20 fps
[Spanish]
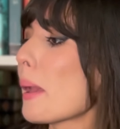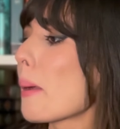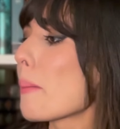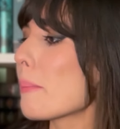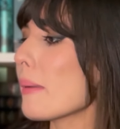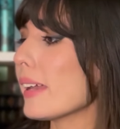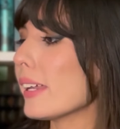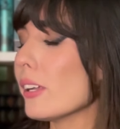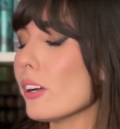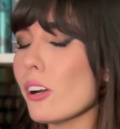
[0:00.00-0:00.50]

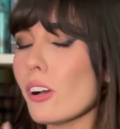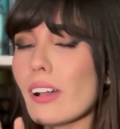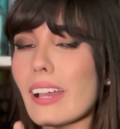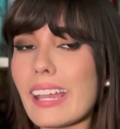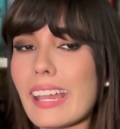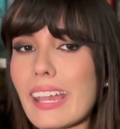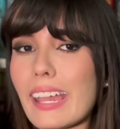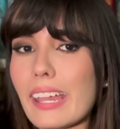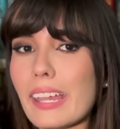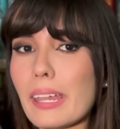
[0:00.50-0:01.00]
pero
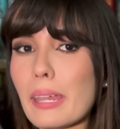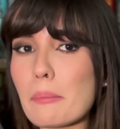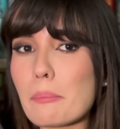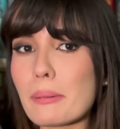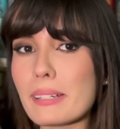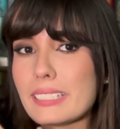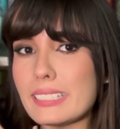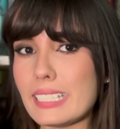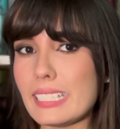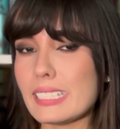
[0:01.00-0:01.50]
eh,
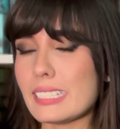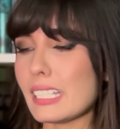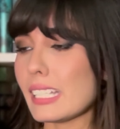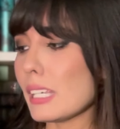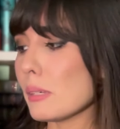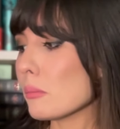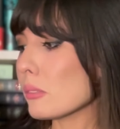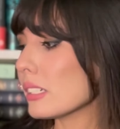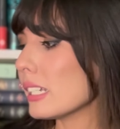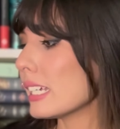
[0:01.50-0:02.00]
pues sí,
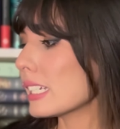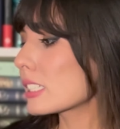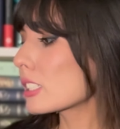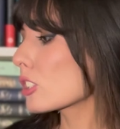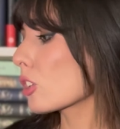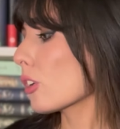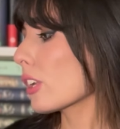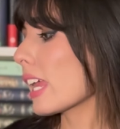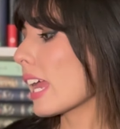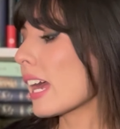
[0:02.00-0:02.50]
seguimos la
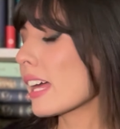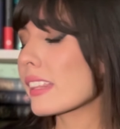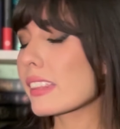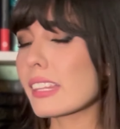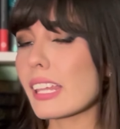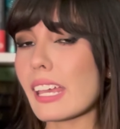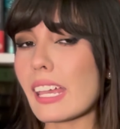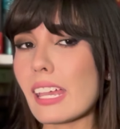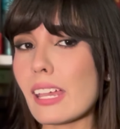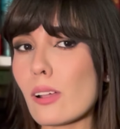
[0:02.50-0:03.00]
historia
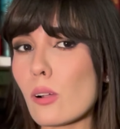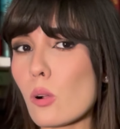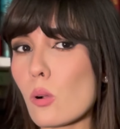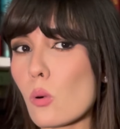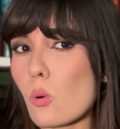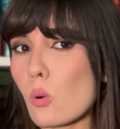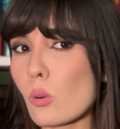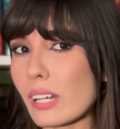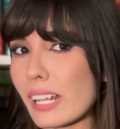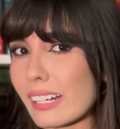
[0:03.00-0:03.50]
de
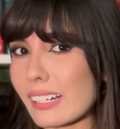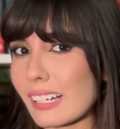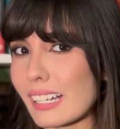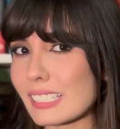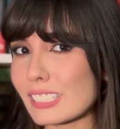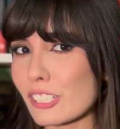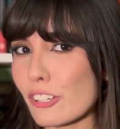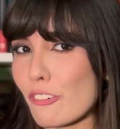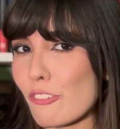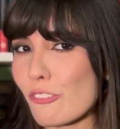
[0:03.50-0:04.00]
una
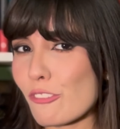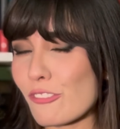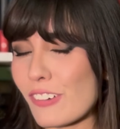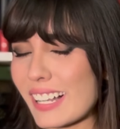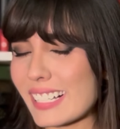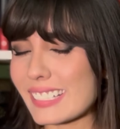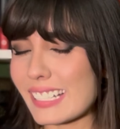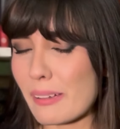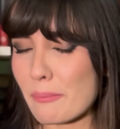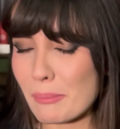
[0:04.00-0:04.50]
relación
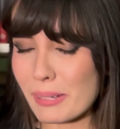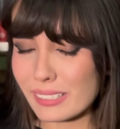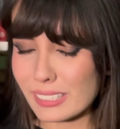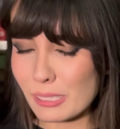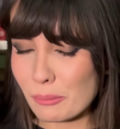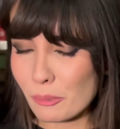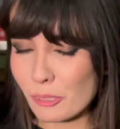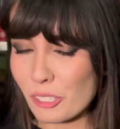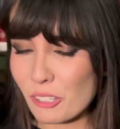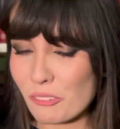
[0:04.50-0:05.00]
falsa,
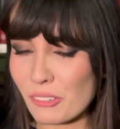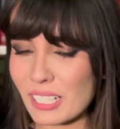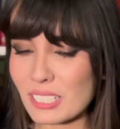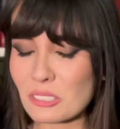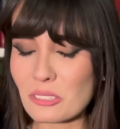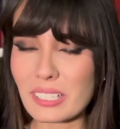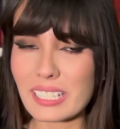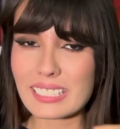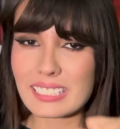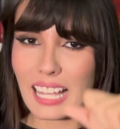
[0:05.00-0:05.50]
matrimonio
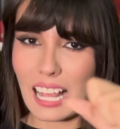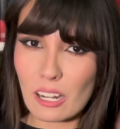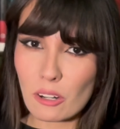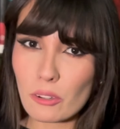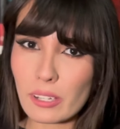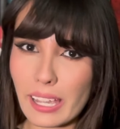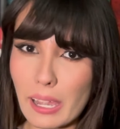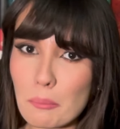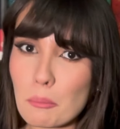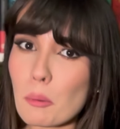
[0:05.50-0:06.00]
falso, que es algo
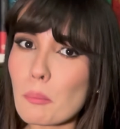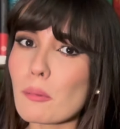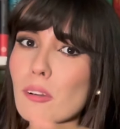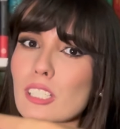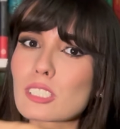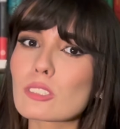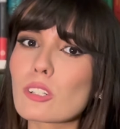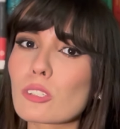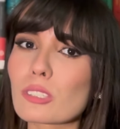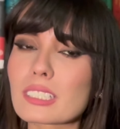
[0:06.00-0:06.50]
que amo, por
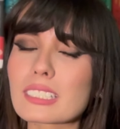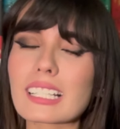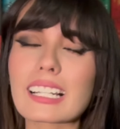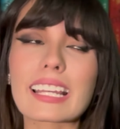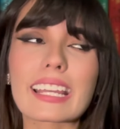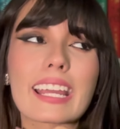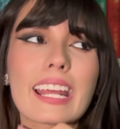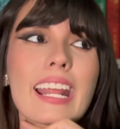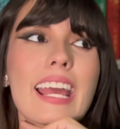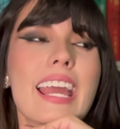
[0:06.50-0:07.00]
eso lo quise
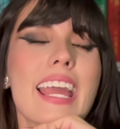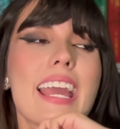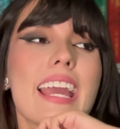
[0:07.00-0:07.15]
leer,